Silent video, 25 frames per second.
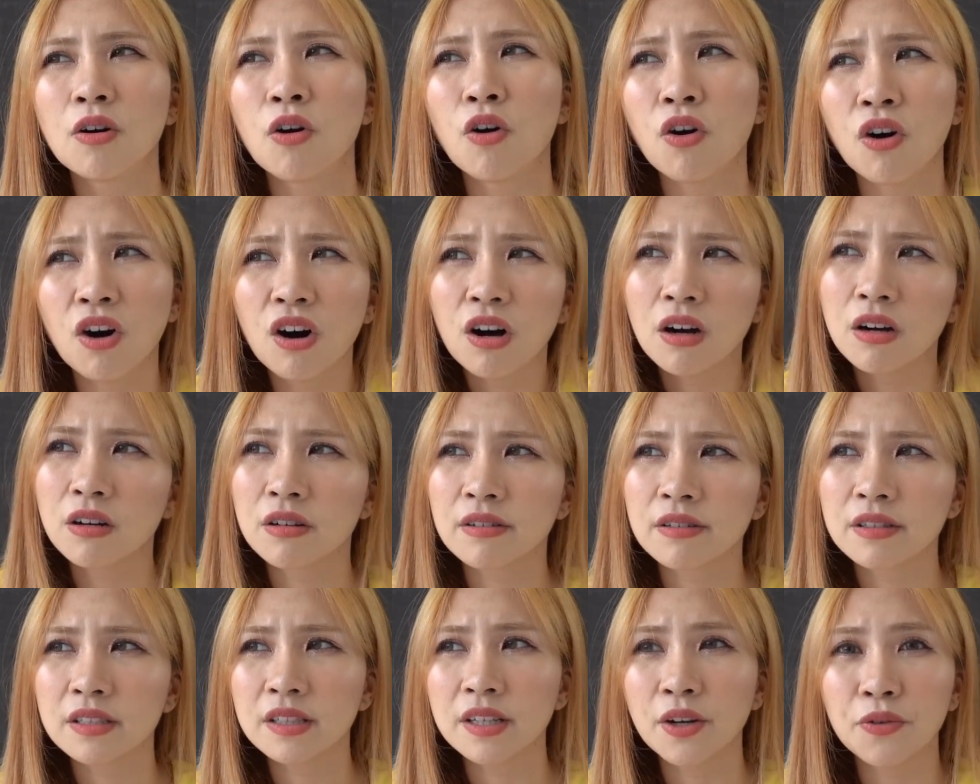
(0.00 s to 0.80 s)
oh
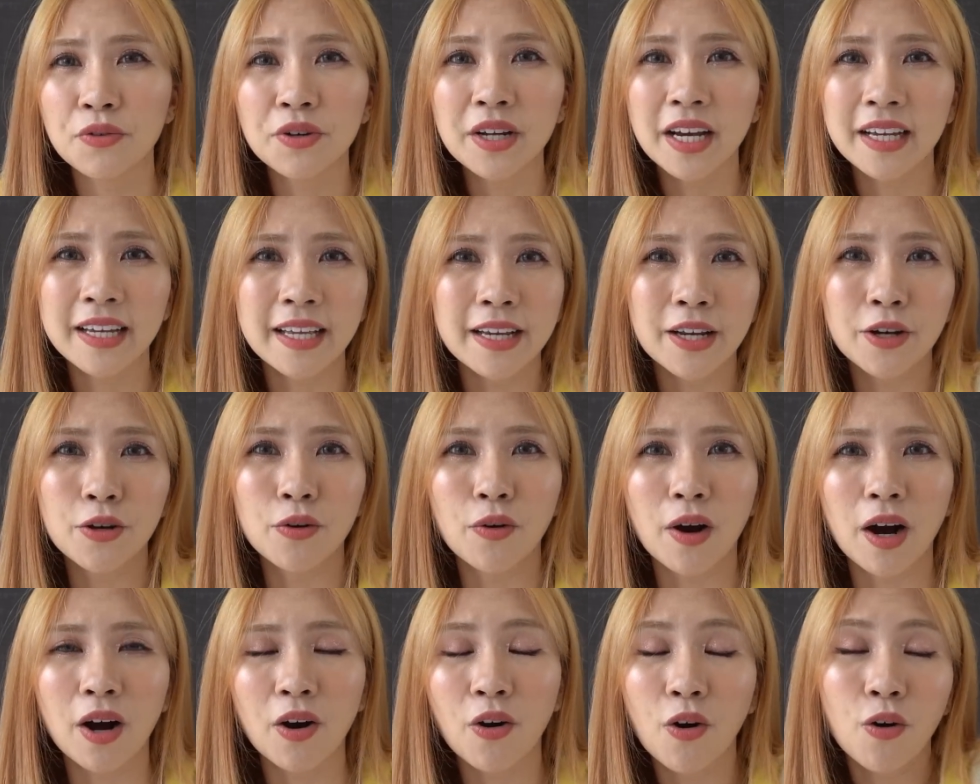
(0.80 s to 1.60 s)
ya udah gini
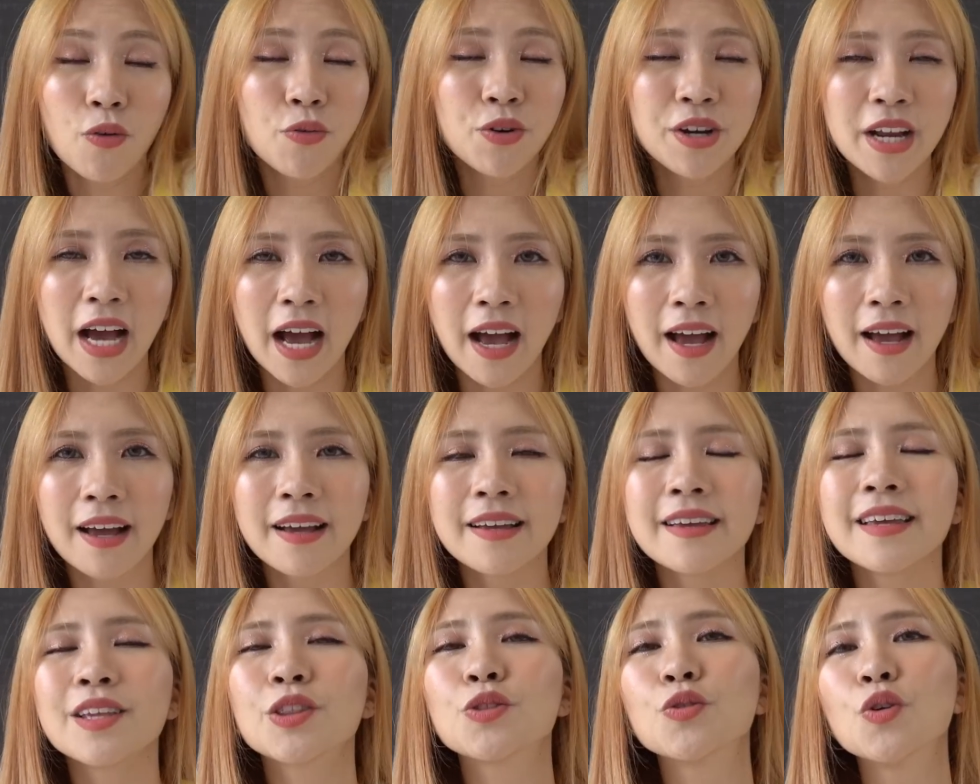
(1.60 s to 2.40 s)
doang oh udah
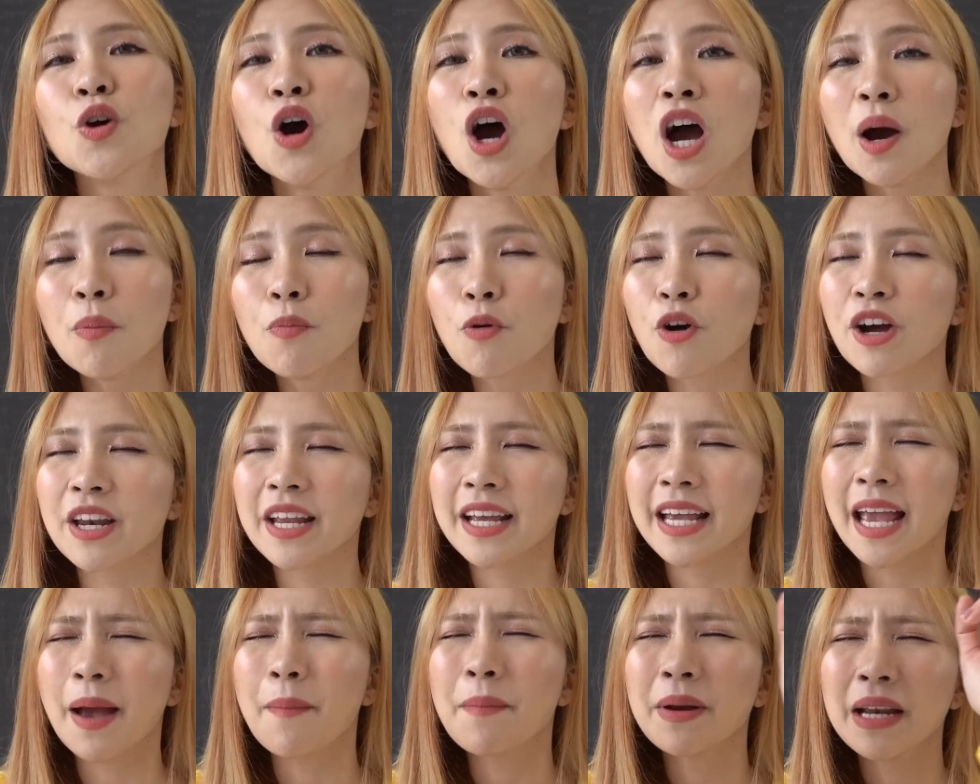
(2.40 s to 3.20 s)
gitu bukan
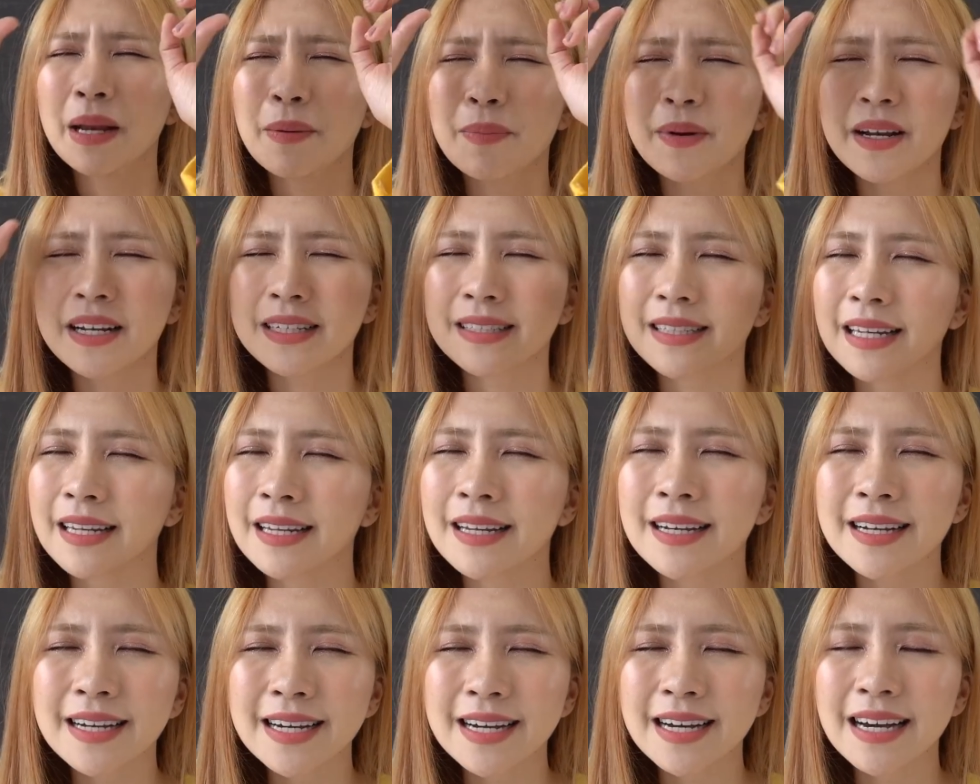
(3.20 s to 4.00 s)
yang kayak bener-bener
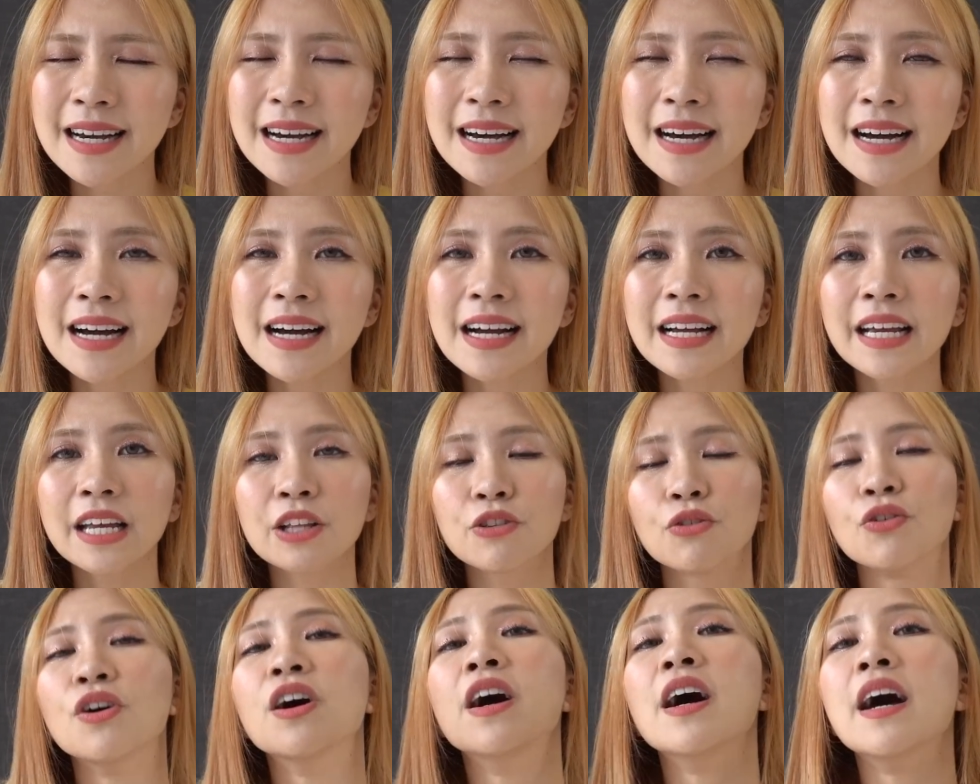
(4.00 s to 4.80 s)
senang
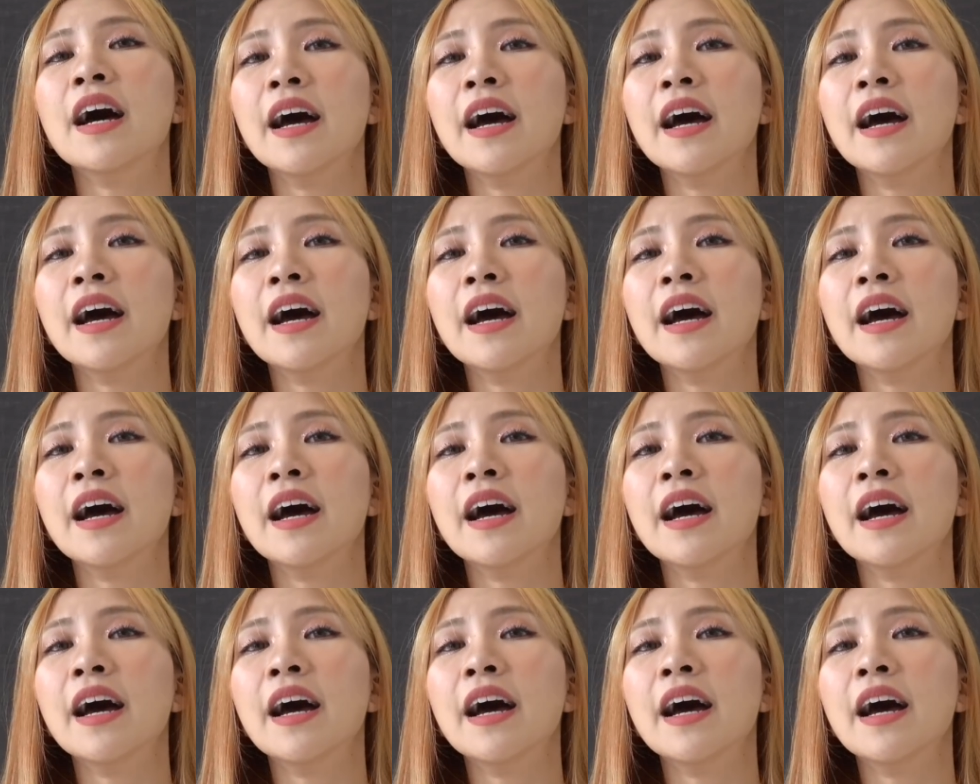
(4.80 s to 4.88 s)
gitu